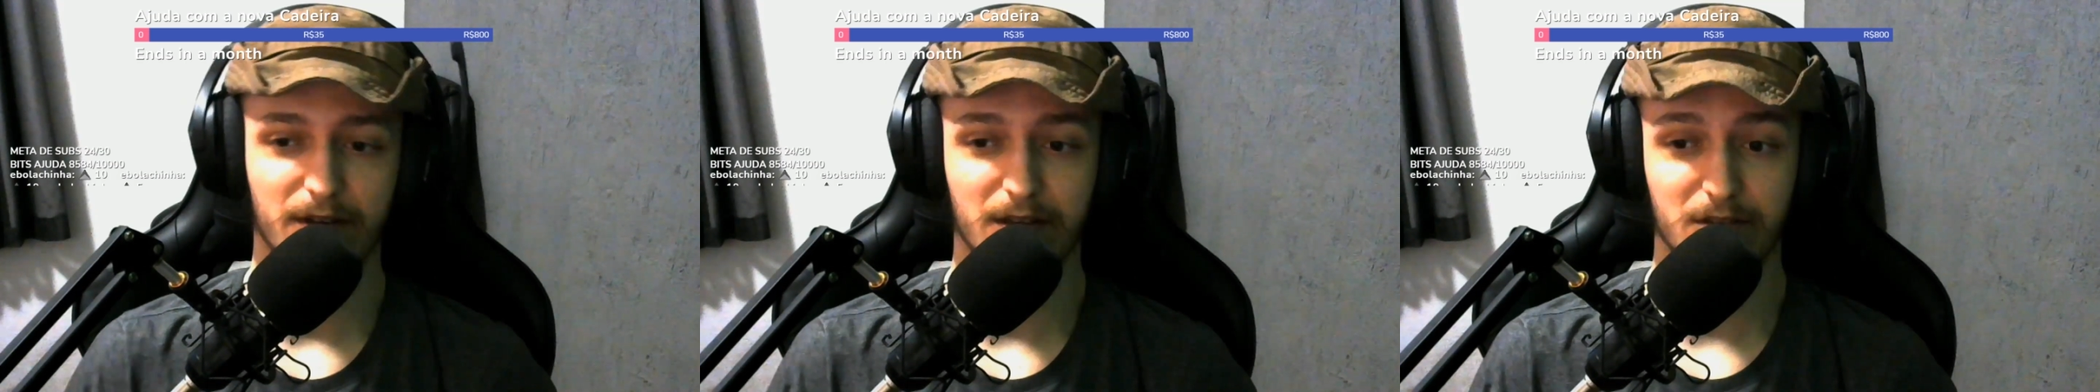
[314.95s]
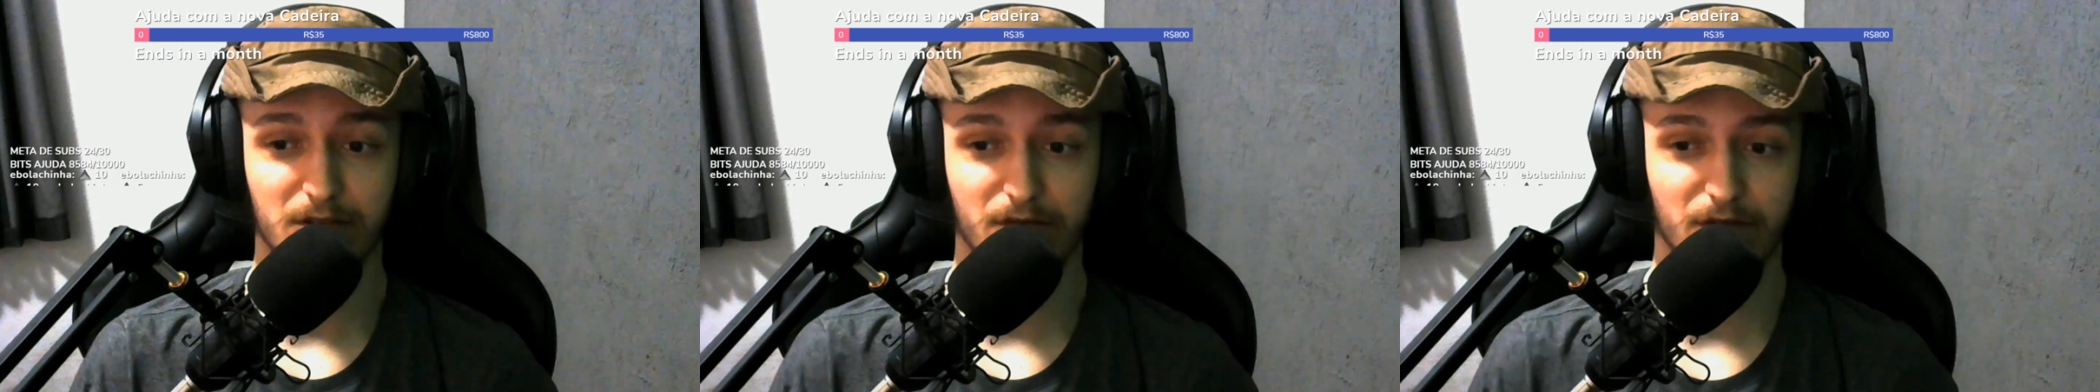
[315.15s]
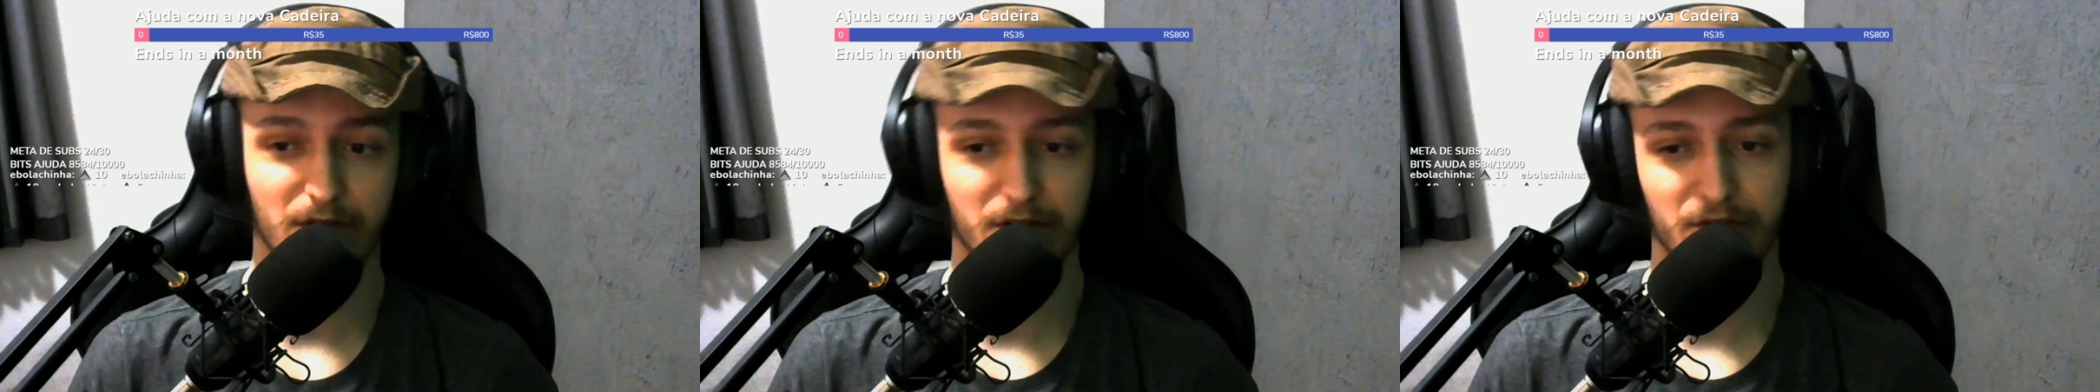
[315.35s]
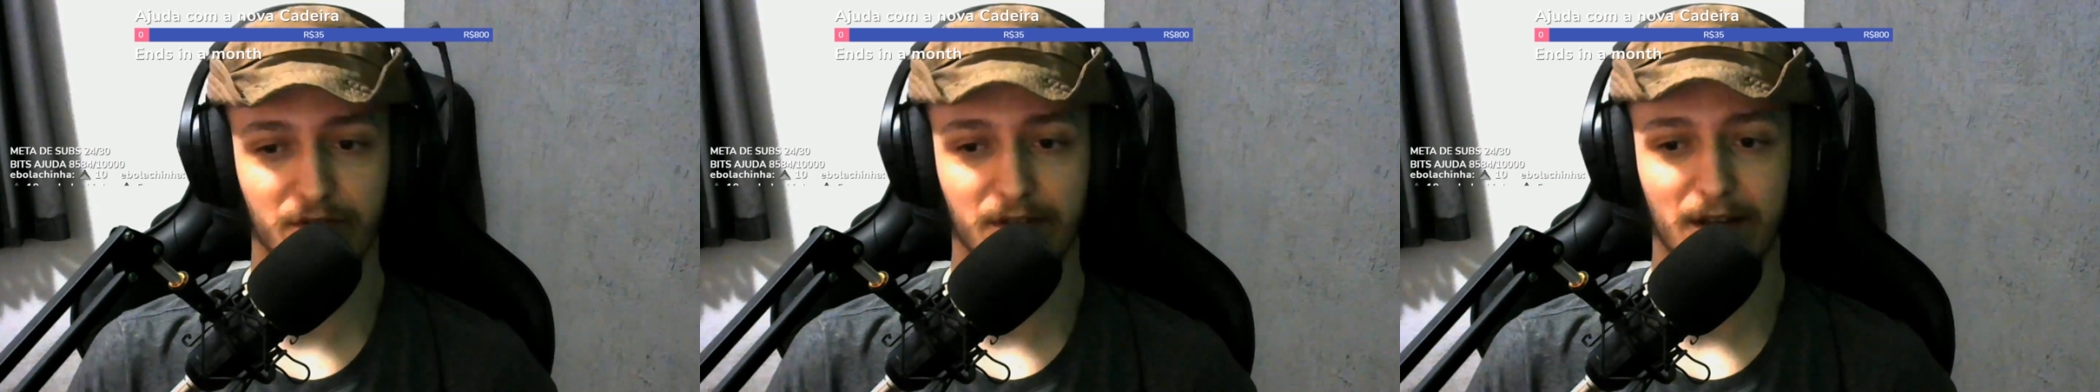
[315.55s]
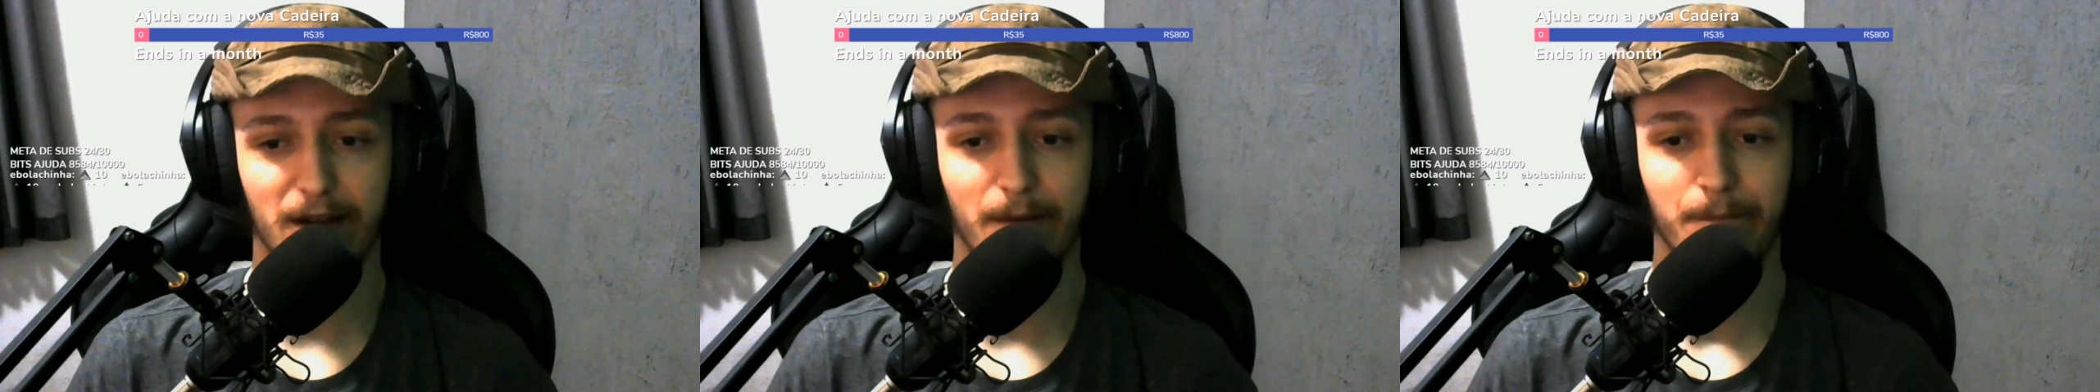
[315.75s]
resolveu
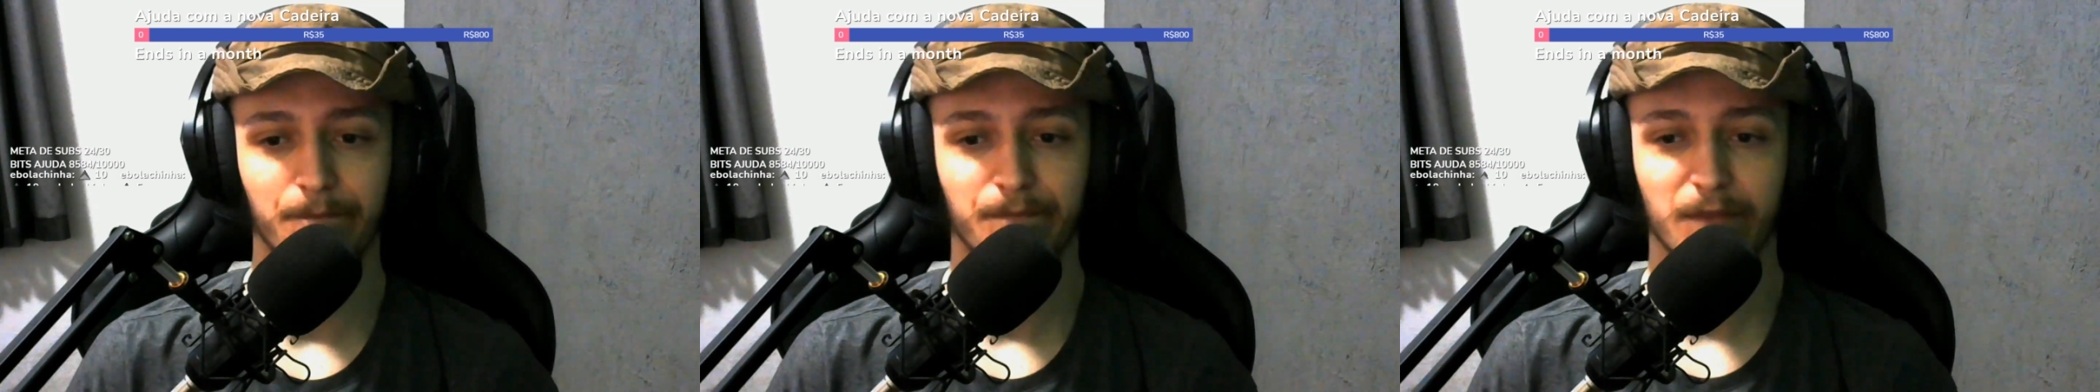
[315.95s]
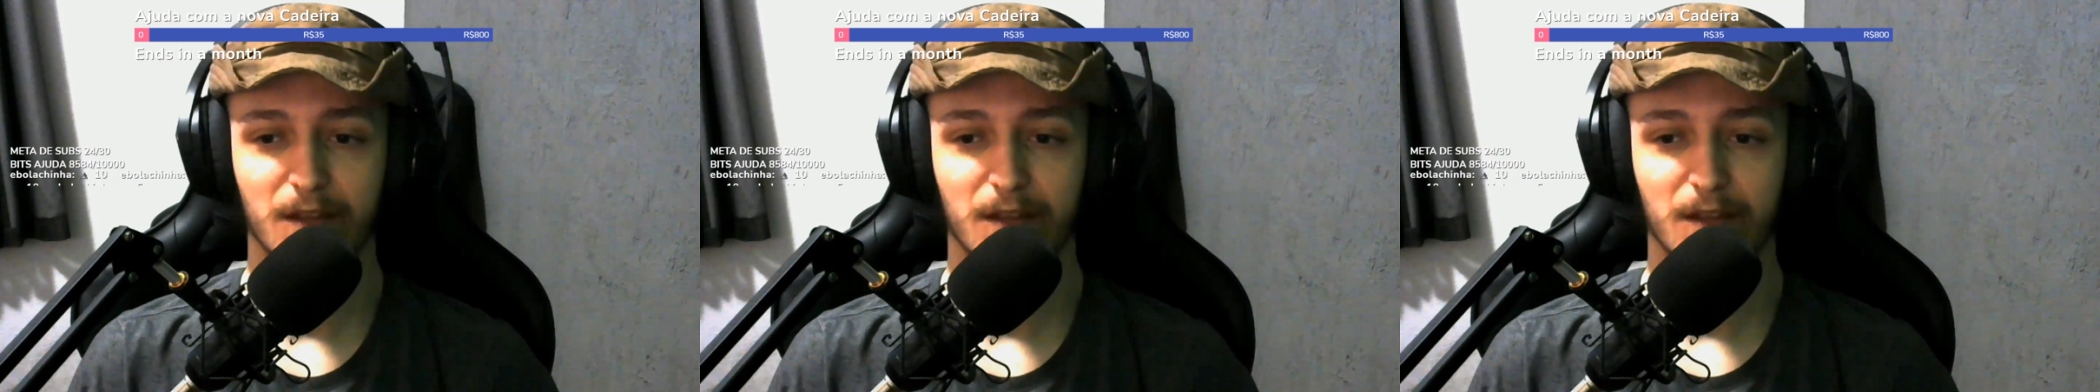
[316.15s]
ajudar.